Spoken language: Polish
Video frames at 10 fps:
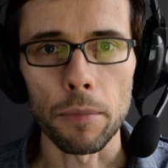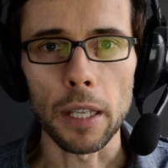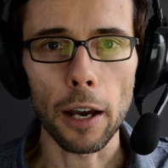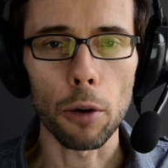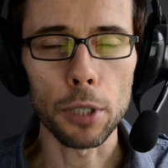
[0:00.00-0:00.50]

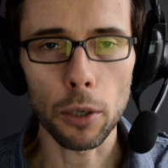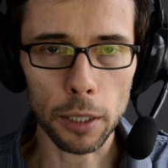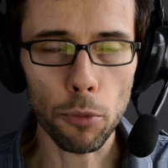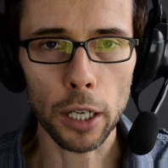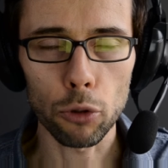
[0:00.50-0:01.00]
Jako
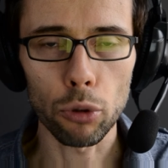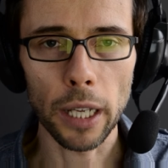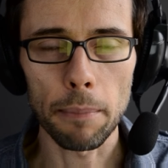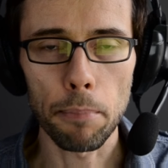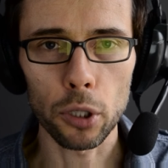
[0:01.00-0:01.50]
przykład mogę
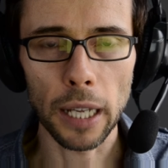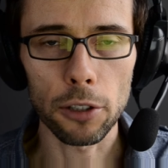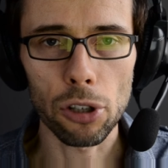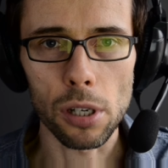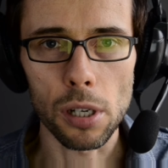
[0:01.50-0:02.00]
tutaj
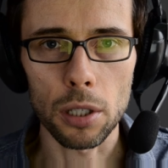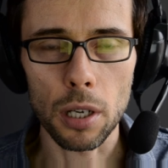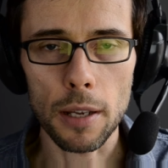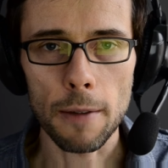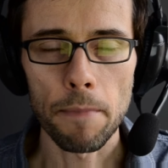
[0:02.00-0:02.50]
podać,
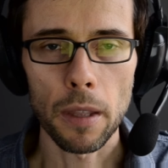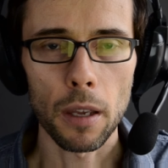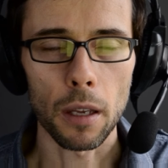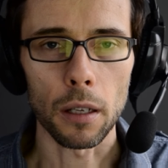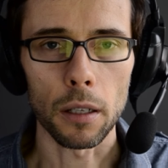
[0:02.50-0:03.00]
że
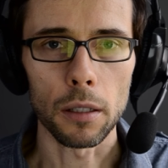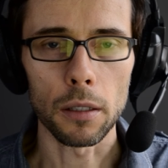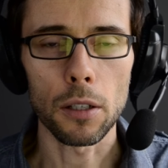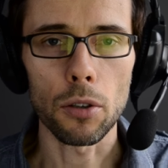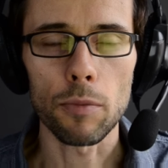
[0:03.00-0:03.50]

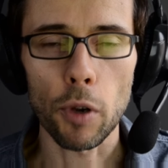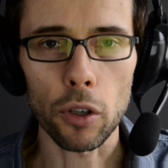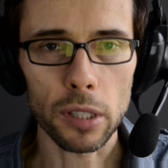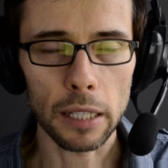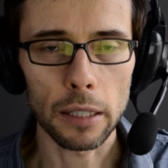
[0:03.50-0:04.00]
jedno z moich
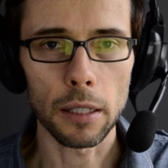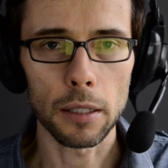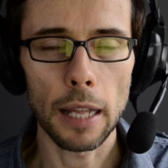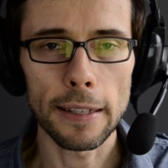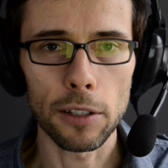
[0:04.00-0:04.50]
ostatnich
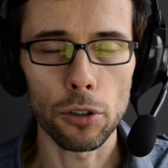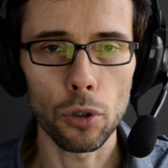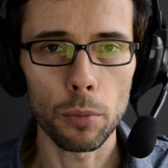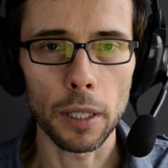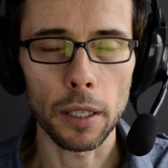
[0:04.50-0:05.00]
zleceń
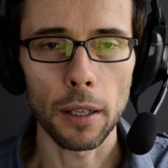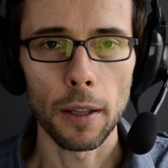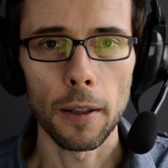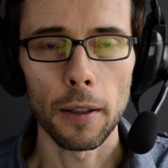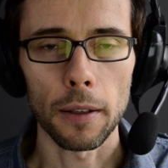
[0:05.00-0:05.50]
ślubnych
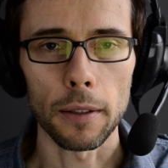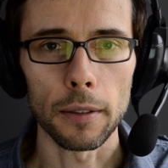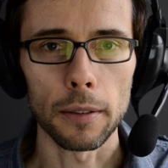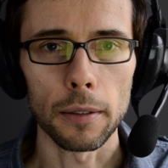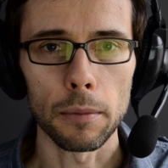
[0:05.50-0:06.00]

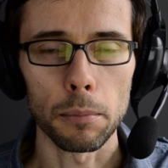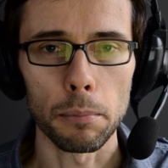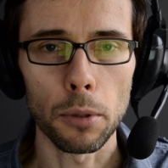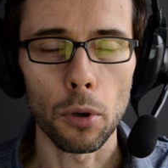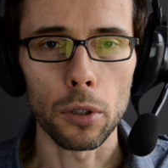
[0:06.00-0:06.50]

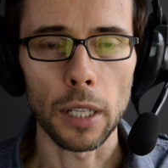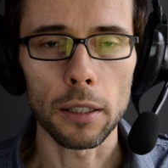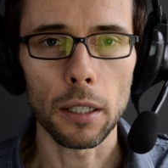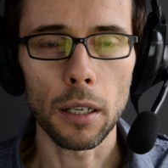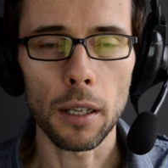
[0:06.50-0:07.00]
było na
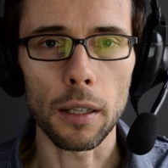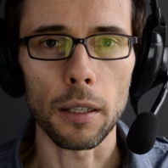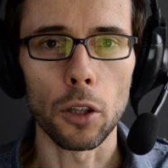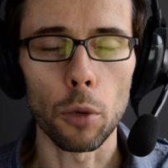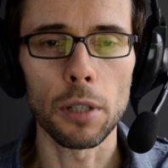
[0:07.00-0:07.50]
tyle
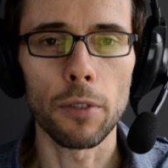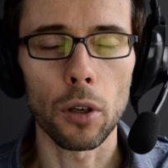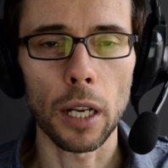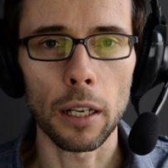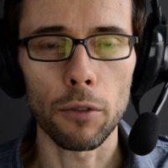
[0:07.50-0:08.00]
dobrze
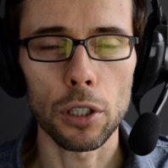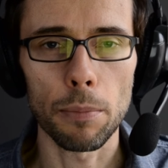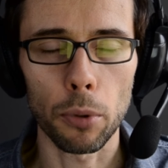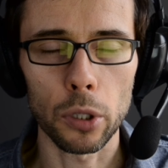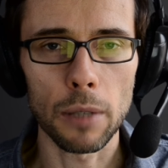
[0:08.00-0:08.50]
wykonane właśnie
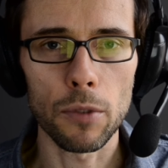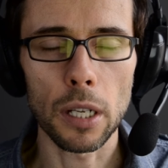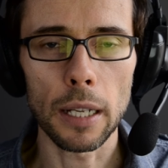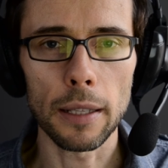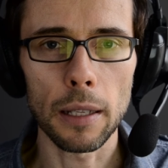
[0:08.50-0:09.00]
pod tym
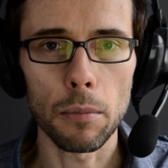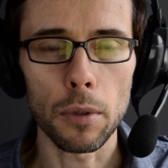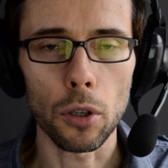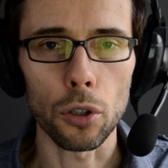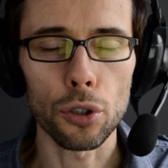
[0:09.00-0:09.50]
względem
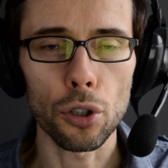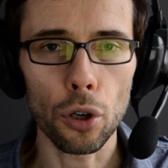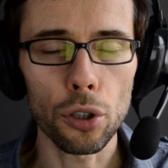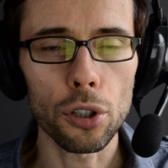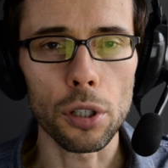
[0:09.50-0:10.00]

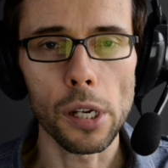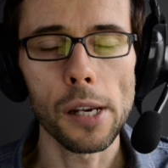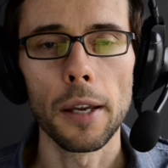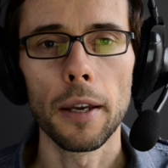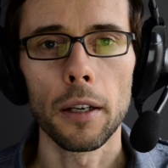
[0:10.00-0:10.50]
ostrości,
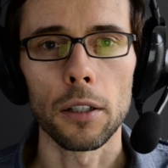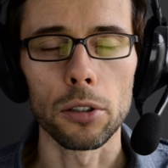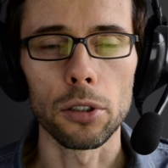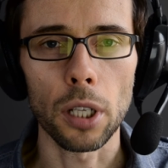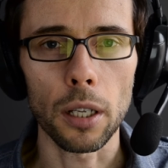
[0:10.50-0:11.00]

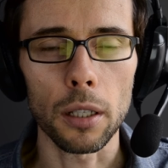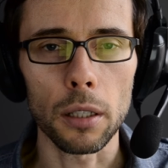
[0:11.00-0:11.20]
że